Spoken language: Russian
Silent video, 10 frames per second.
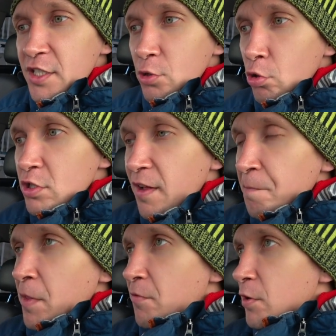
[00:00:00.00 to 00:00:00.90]
И, то есть
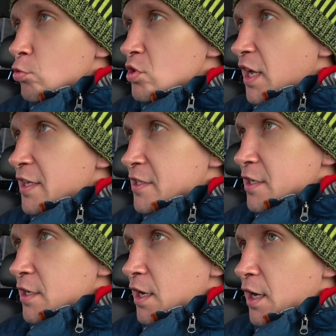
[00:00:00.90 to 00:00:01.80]
вы
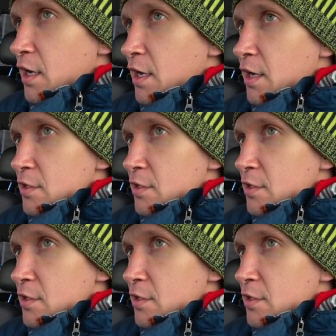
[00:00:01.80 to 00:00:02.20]
узнаете а,